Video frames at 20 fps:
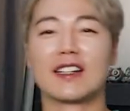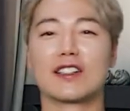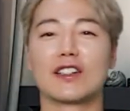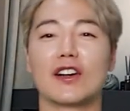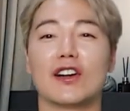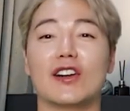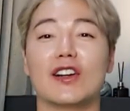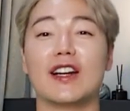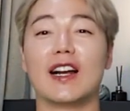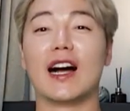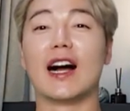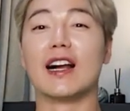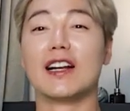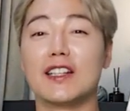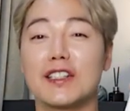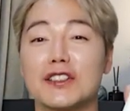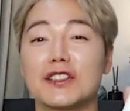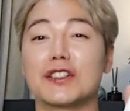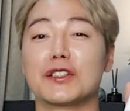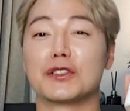있다는 걸
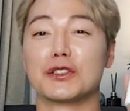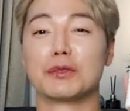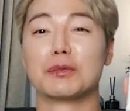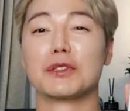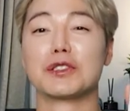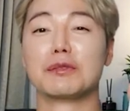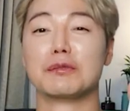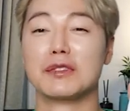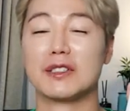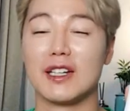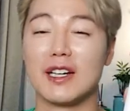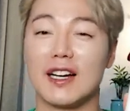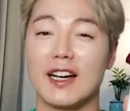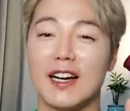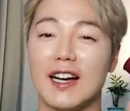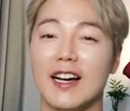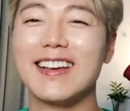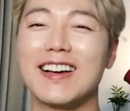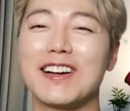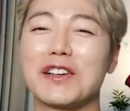알려드리고
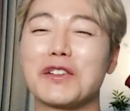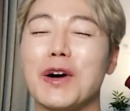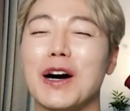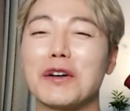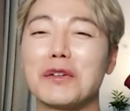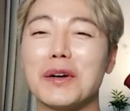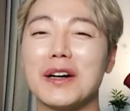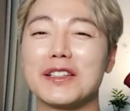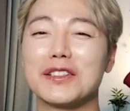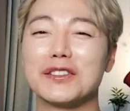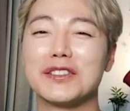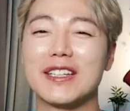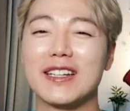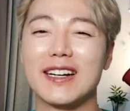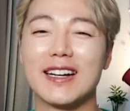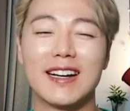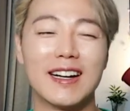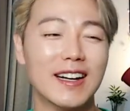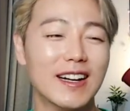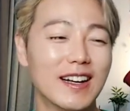싶었습니다. 광고 아니요,
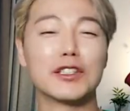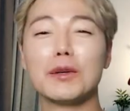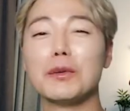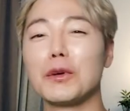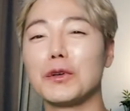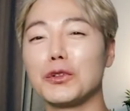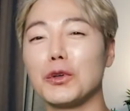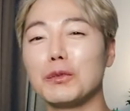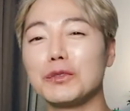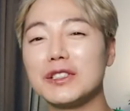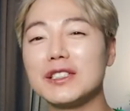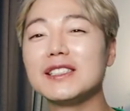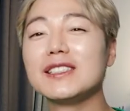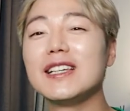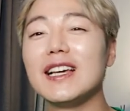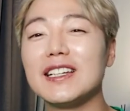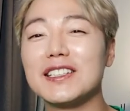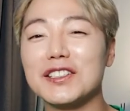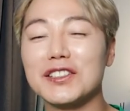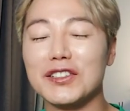제가 써보고 너무
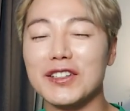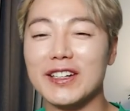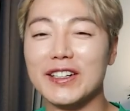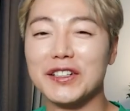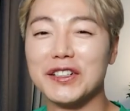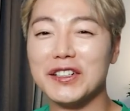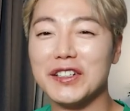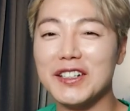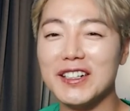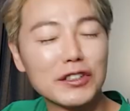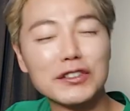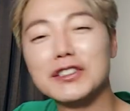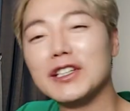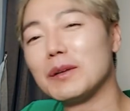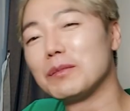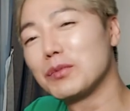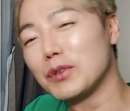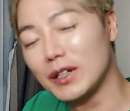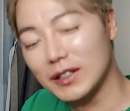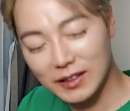신기해서 그래요. 이런
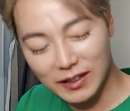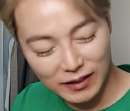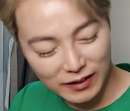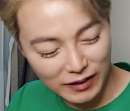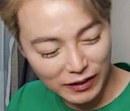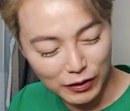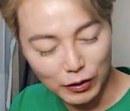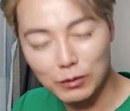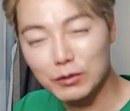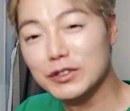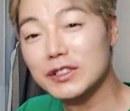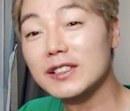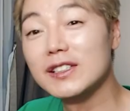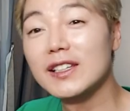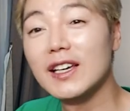샴푸가 있다는 게 너무